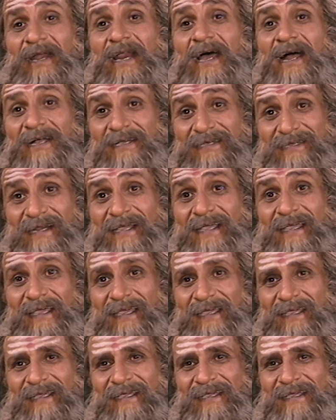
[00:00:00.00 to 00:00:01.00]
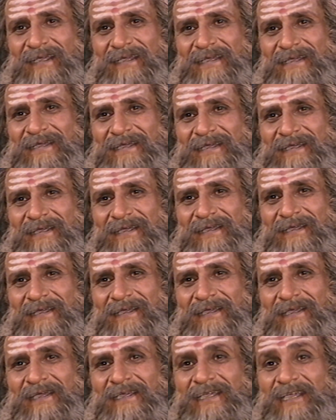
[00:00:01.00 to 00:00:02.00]
আমার আশা
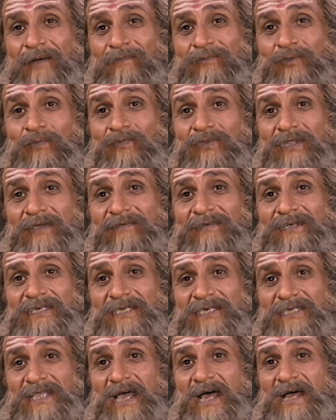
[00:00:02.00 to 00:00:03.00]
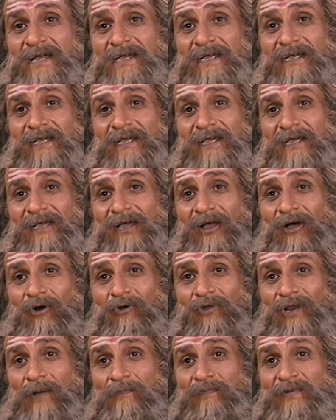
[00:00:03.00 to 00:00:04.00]
যে এখন আপনি দেবী সীতা
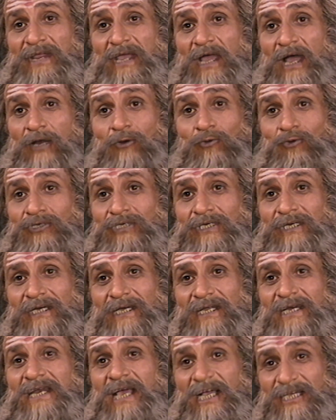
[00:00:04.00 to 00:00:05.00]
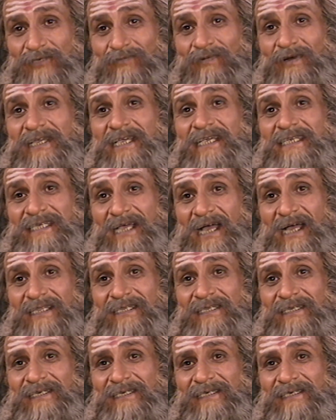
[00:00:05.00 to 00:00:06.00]
ও নিজ অনুজ লক্ষণের সঙ্গে
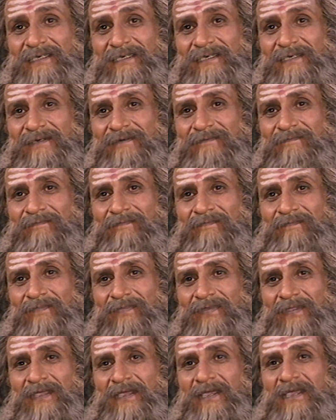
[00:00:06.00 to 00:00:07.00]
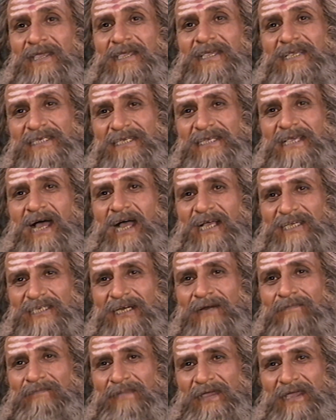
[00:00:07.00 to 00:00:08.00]
এইখানে এই
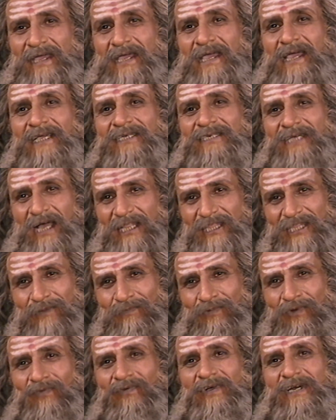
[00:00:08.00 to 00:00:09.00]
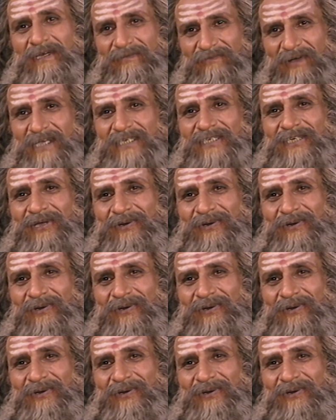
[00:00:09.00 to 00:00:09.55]
আশ্রমে শান্তিতে বসবাস